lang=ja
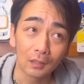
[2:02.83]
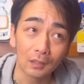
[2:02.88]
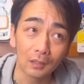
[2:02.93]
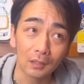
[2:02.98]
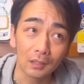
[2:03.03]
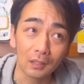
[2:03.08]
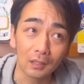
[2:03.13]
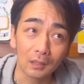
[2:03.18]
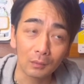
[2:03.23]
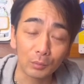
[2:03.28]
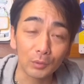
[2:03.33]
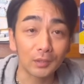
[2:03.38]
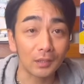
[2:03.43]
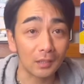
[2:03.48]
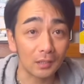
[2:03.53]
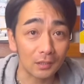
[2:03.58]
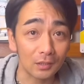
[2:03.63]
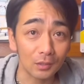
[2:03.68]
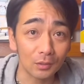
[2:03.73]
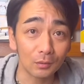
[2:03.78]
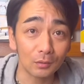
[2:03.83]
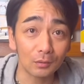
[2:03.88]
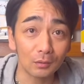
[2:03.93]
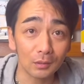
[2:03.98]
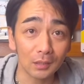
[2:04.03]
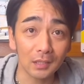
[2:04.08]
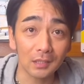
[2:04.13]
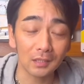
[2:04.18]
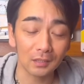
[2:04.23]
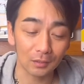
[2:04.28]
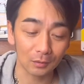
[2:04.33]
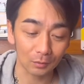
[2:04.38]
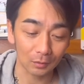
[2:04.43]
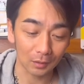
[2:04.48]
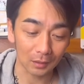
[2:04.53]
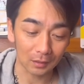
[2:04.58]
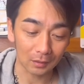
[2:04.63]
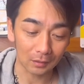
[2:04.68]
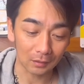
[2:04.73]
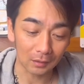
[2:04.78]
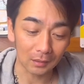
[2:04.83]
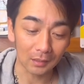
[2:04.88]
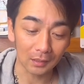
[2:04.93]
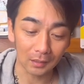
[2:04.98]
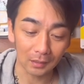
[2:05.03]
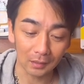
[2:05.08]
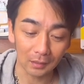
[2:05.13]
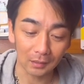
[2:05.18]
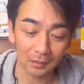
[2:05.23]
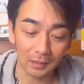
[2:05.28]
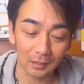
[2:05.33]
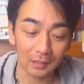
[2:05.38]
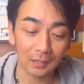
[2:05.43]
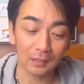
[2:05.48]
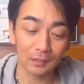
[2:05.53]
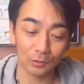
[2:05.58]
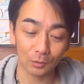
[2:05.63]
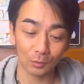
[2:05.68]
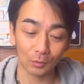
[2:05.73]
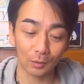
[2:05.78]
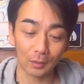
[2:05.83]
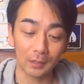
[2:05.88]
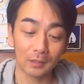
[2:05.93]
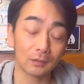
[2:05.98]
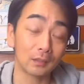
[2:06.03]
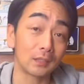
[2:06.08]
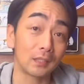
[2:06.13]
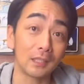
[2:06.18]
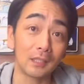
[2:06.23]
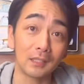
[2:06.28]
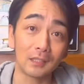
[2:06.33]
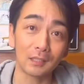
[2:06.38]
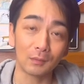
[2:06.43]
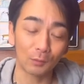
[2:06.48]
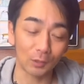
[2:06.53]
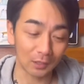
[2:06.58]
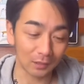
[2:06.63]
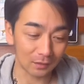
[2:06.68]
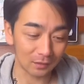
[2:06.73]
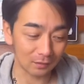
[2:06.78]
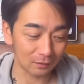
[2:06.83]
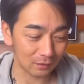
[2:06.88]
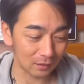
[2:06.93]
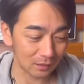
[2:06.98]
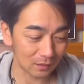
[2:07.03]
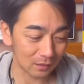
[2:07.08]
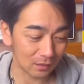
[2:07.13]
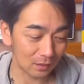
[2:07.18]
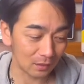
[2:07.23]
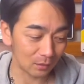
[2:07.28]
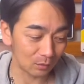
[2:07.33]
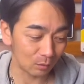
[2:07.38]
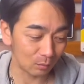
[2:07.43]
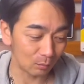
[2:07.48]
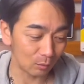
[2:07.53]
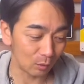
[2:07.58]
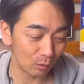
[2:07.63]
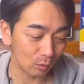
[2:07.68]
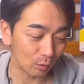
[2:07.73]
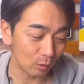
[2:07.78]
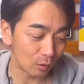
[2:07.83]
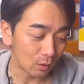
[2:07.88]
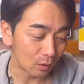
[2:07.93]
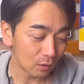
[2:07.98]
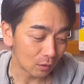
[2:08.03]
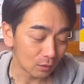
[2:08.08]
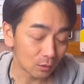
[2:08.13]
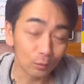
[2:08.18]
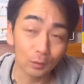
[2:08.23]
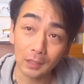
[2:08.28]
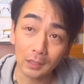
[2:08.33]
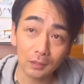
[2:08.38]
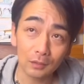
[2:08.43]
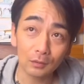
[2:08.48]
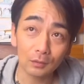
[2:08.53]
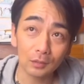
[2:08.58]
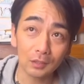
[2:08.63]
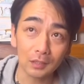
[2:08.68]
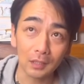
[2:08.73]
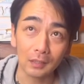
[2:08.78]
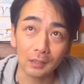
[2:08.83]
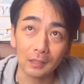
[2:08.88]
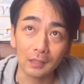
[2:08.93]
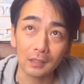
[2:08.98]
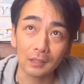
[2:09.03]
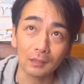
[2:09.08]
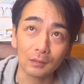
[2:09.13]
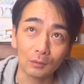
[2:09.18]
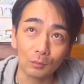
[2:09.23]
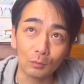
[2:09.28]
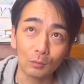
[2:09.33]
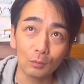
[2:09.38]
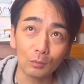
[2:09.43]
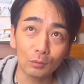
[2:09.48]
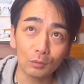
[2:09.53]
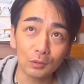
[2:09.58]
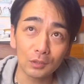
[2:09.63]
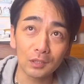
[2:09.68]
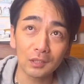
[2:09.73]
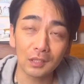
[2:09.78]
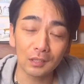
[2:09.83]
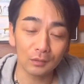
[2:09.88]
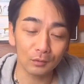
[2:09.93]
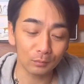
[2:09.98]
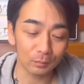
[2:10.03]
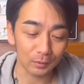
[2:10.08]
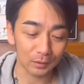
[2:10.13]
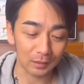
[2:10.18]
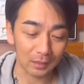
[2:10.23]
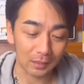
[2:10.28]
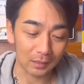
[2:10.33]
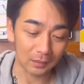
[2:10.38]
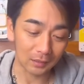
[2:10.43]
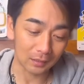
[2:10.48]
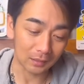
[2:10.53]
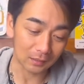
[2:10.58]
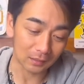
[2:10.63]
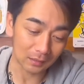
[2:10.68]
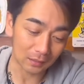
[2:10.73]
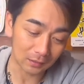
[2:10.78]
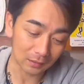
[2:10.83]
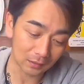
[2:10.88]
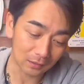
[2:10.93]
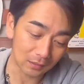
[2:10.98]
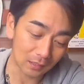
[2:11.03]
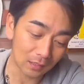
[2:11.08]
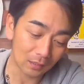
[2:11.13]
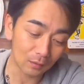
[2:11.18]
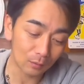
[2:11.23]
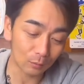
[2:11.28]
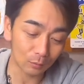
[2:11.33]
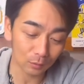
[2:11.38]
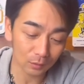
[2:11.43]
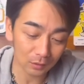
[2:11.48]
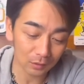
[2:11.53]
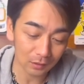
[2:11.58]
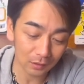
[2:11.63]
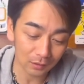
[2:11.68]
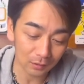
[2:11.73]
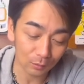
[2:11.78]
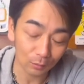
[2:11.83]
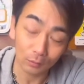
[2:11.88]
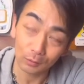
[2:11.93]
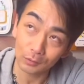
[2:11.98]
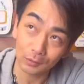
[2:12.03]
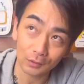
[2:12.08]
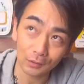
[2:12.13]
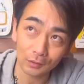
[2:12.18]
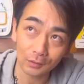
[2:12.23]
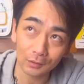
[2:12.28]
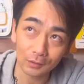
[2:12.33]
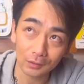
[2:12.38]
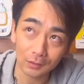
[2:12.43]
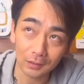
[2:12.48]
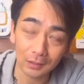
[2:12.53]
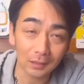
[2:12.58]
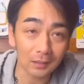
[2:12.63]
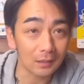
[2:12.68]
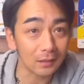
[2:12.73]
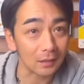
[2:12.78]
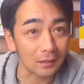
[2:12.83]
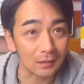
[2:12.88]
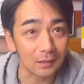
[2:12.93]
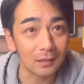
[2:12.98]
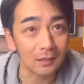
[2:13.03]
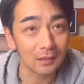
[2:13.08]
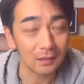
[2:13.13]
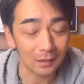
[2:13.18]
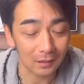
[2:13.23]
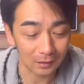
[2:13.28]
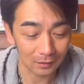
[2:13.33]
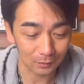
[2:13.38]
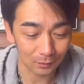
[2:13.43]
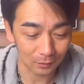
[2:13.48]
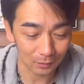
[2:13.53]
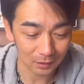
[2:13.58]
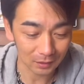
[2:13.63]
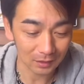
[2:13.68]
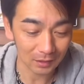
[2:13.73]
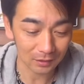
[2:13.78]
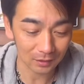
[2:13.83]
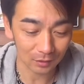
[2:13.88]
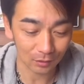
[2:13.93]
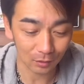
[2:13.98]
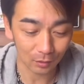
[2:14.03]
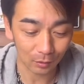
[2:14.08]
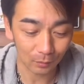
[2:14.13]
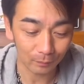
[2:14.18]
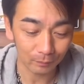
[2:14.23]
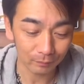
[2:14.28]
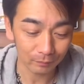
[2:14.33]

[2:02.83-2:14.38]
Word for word: えー、舞台、小劇場とか、えー、大劇場とかいくつかやらせてもらってるんですけれども、小劇場時代、えっ、ー、と、大塚の舞台ですですね。大塚よろずって言ったかなあの、スタジオ、